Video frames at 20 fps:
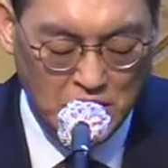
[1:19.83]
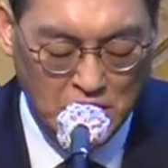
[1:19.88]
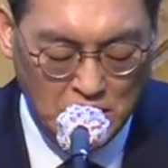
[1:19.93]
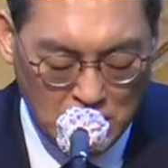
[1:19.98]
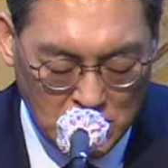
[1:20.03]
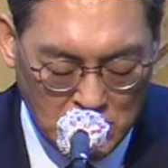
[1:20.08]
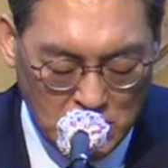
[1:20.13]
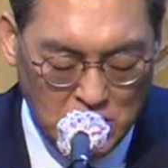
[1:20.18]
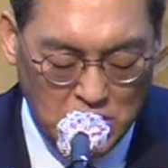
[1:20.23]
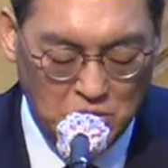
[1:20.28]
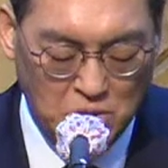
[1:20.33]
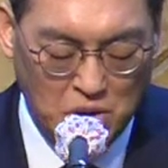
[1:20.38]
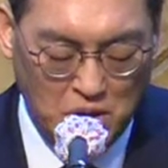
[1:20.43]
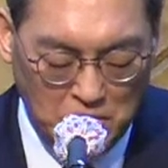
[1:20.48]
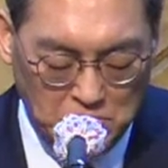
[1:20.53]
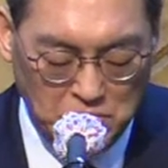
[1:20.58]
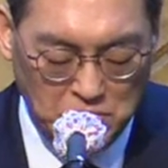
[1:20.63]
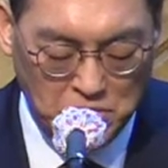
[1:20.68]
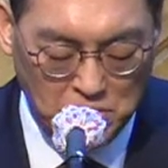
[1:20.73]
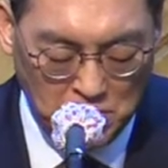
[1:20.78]

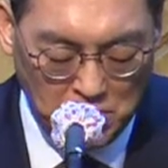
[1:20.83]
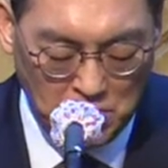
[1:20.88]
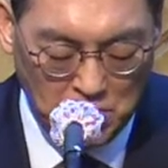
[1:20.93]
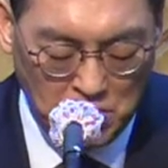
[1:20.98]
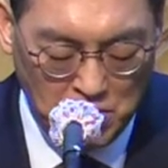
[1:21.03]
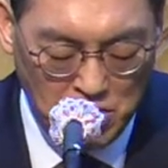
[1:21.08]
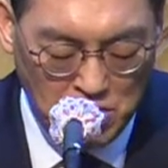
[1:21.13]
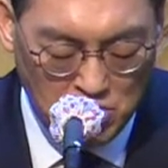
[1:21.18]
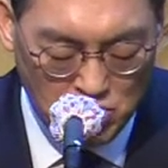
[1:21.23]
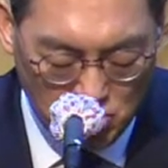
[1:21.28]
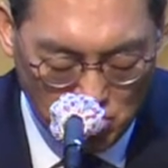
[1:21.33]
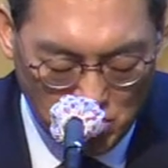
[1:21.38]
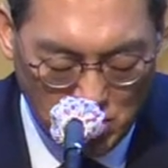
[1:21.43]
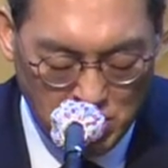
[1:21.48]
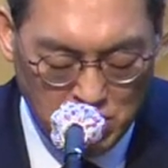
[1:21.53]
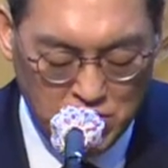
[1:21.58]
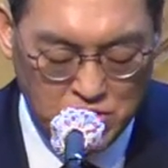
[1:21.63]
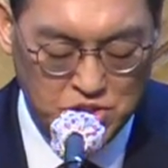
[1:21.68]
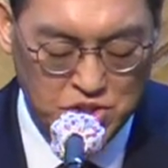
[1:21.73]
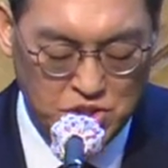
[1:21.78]
기도함으로 주의
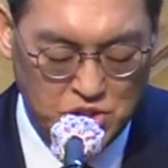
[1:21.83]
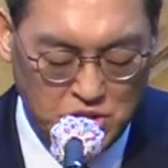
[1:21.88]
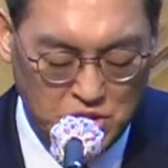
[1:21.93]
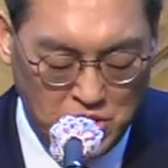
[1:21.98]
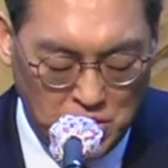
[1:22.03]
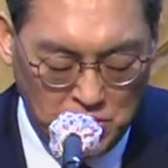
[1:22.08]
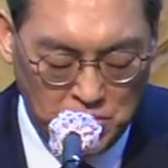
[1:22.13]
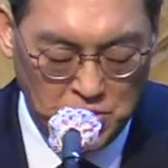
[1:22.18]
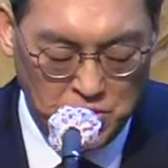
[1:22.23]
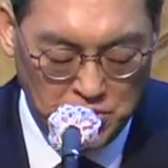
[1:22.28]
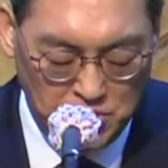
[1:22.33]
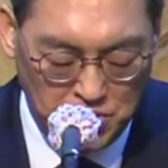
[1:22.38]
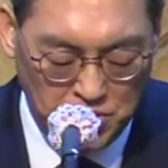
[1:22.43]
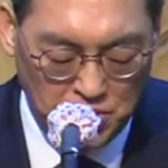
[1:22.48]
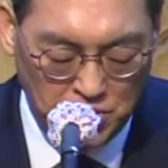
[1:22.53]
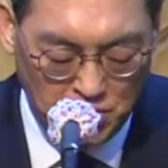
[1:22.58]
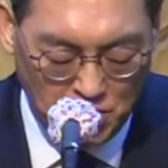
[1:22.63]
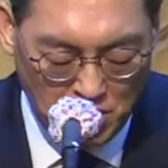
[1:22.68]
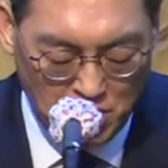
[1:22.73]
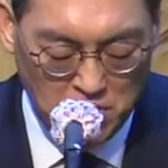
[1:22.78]
뜻을 이루는
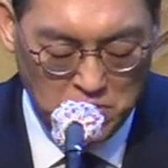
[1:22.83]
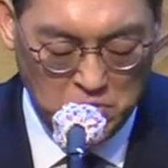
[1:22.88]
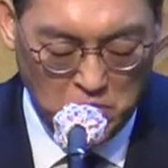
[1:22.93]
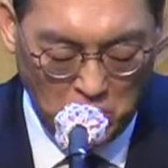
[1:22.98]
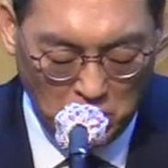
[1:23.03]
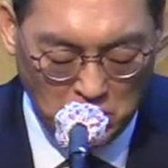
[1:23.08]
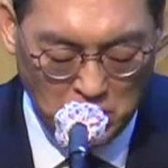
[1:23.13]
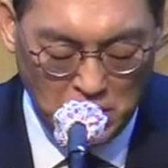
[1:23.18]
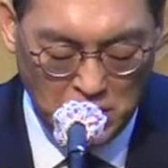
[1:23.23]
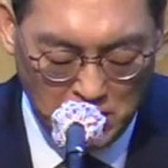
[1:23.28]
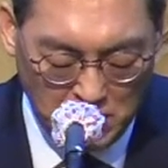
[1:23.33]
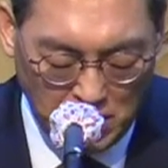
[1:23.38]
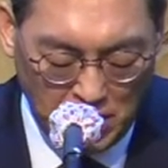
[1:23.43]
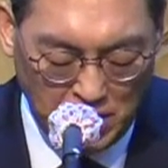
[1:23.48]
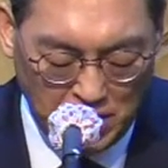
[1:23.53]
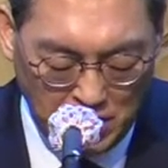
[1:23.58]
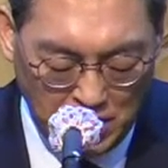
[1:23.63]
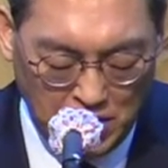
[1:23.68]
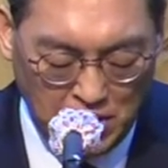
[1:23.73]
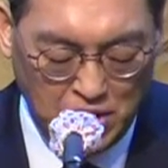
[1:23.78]
복된
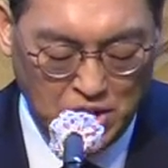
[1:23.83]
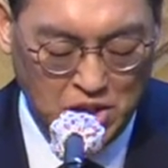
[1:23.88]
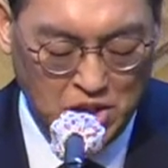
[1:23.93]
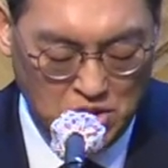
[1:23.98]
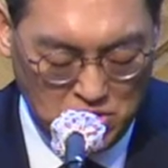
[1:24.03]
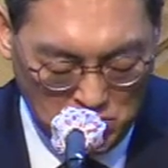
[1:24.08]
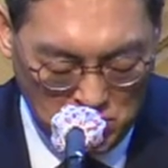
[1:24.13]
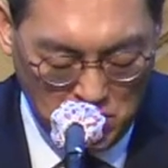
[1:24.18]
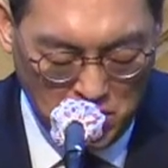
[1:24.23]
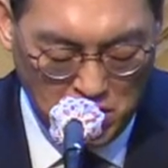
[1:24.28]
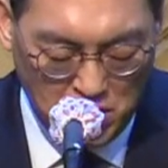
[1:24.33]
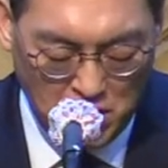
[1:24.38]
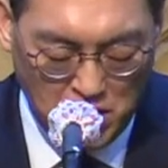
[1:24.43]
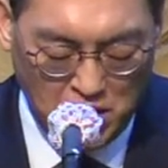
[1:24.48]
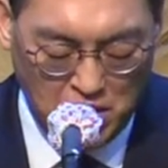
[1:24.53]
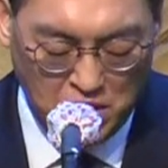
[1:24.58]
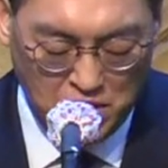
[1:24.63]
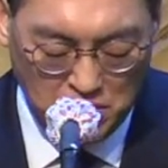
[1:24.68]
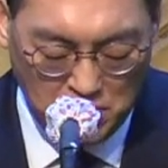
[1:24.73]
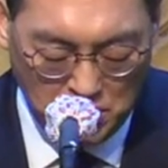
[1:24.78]
날이 되게
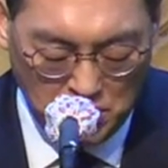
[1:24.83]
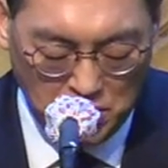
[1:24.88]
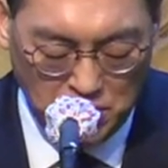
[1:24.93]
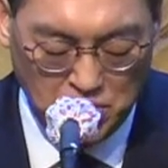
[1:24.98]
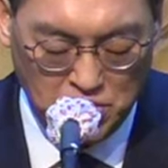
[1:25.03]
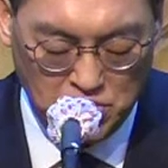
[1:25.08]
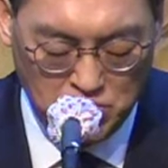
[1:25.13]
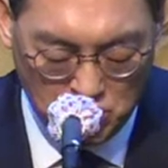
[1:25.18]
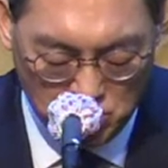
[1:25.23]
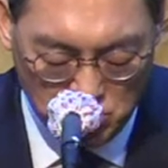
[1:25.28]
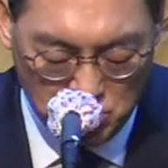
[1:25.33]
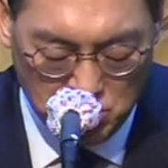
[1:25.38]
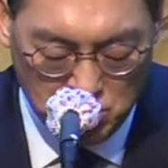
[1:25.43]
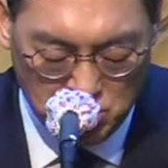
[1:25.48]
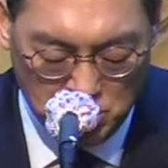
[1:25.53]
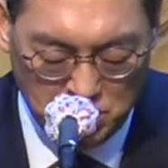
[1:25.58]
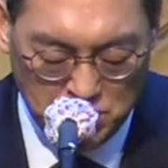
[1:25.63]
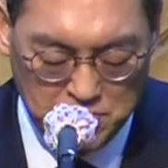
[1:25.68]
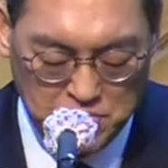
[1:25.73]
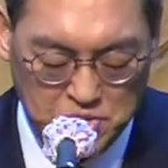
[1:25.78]
하여
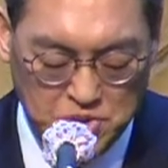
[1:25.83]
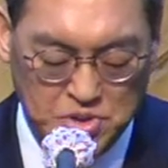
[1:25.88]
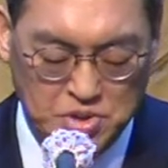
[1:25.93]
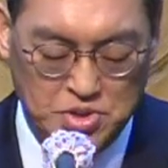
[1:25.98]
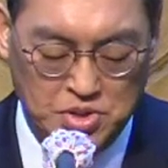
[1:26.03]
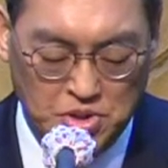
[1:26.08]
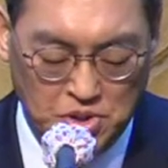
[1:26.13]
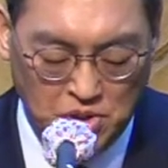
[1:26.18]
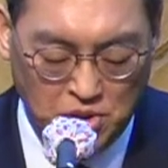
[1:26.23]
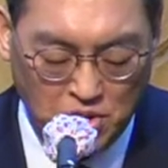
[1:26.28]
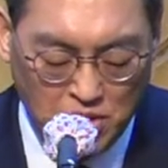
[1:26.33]
주시옵소서.